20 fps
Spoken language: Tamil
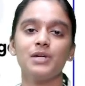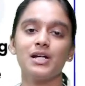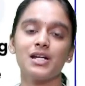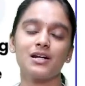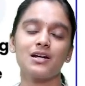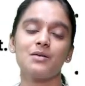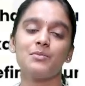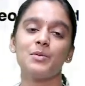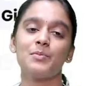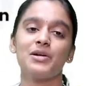
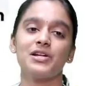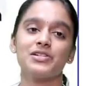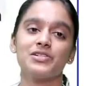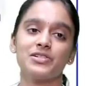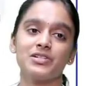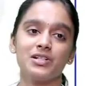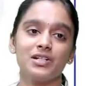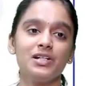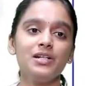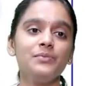மறக்காமல்
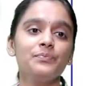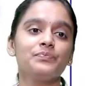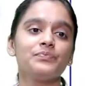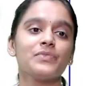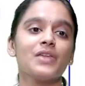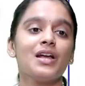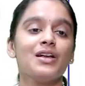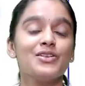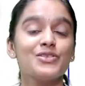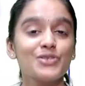படிச்சிருங்க
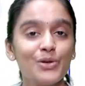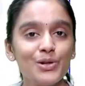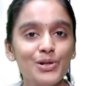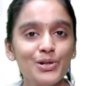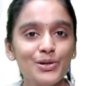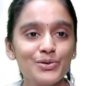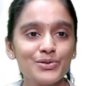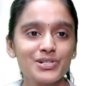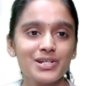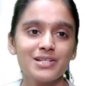
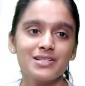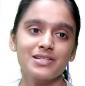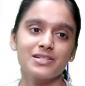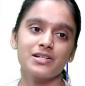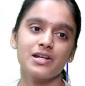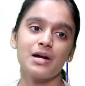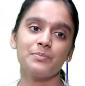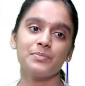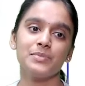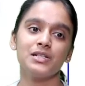சொல்யூஷன்ஸ்
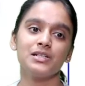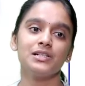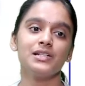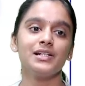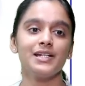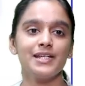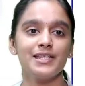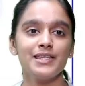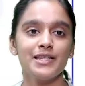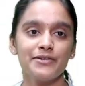
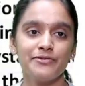சாப்டரில் இந்த